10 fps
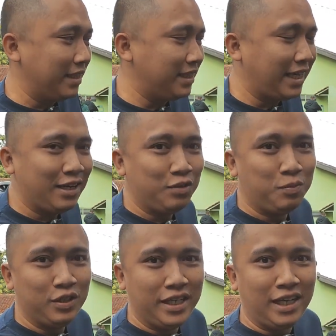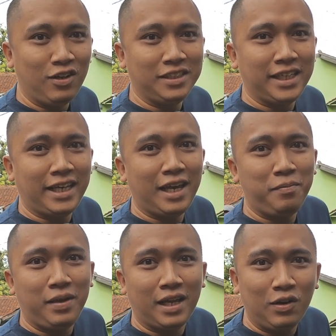Pastikan lu bunyiin
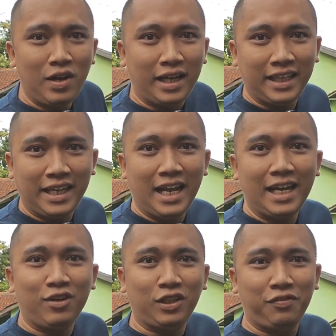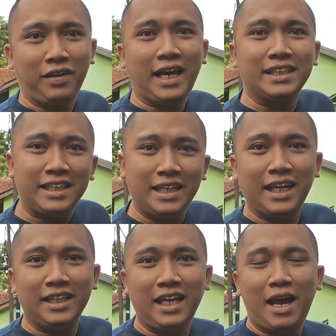loncengnya biar lu gak ketinggalan notifikasi
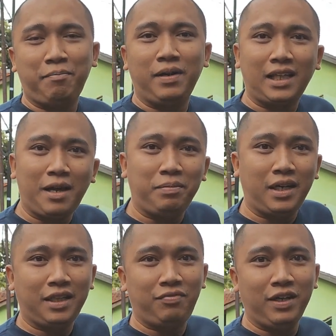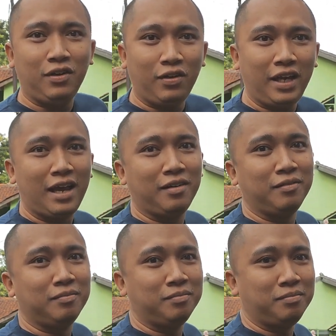nanti update-update video yang
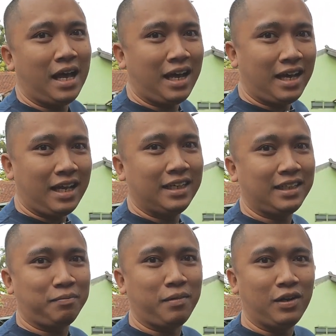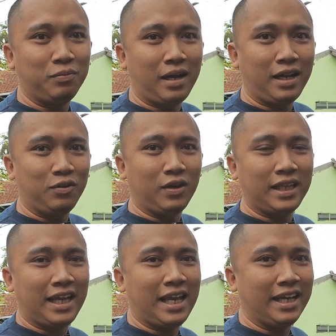bakal terbaru bakal gue
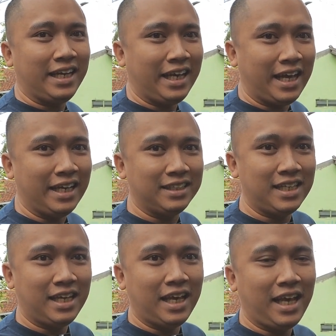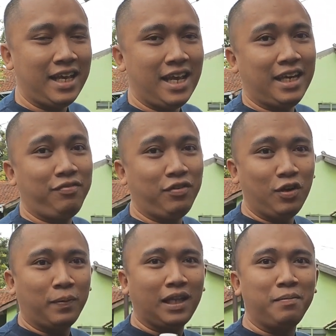tayangin nih guys. Ya, ini
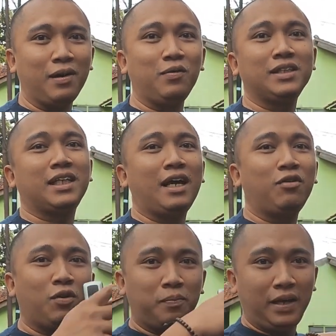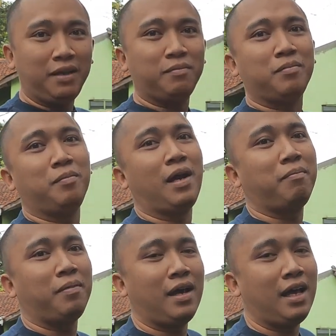video pertama gue setelah gue break
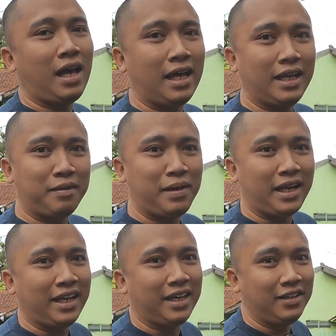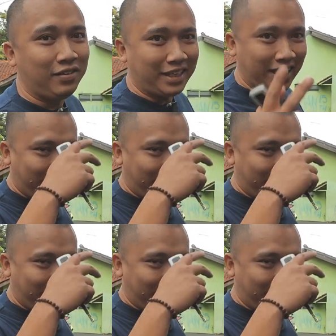beberapa hari kemarin. Yuk